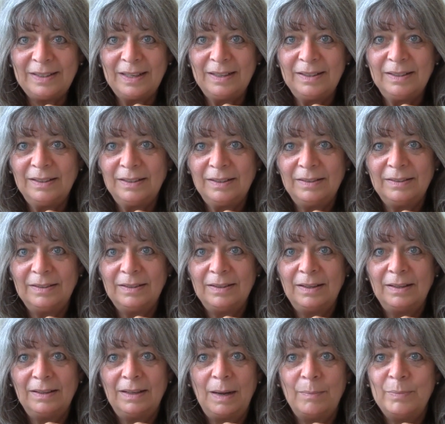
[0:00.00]
Dann
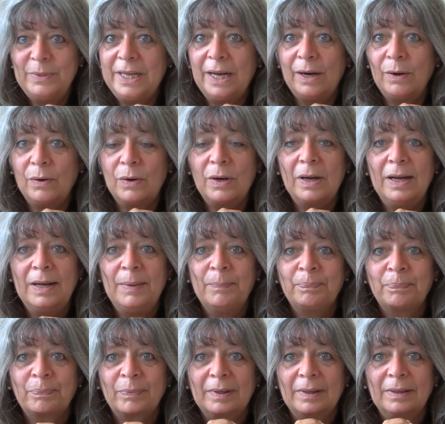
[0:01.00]
haben Sie auch
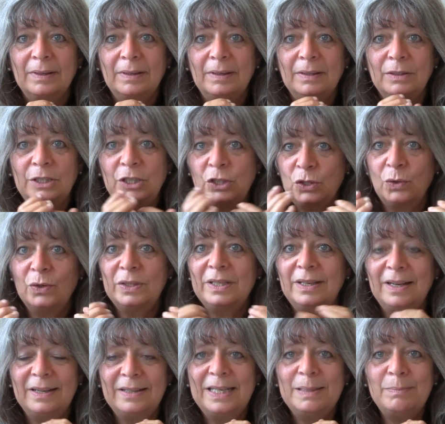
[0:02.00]
die
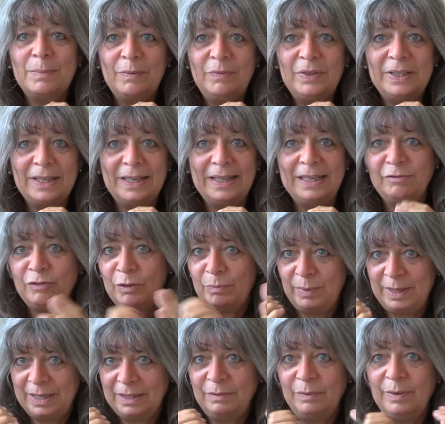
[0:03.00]
Chance, dass Sie immer wieder
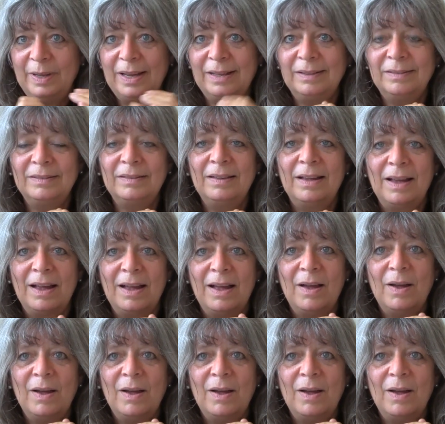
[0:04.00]
informiert werden,